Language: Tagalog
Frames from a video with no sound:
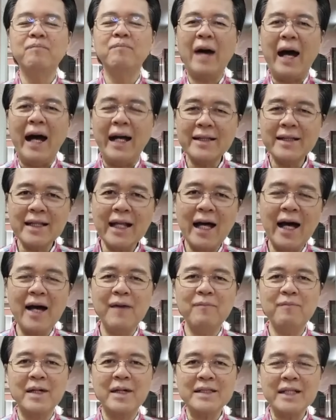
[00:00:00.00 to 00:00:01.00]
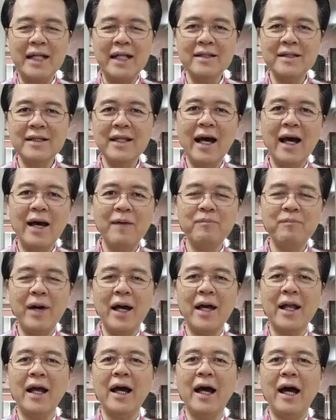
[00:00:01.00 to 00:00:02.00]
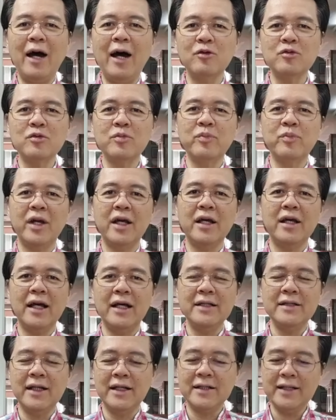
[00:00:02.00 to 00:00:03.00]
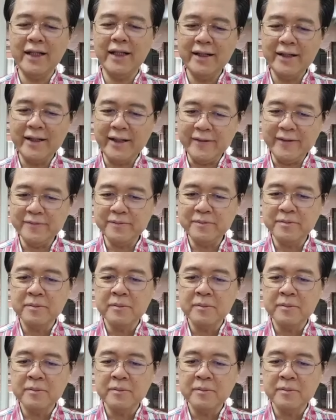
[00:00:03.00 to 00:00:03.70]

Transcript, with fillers: bata, matanda, parang outbreak ang dating. Eh.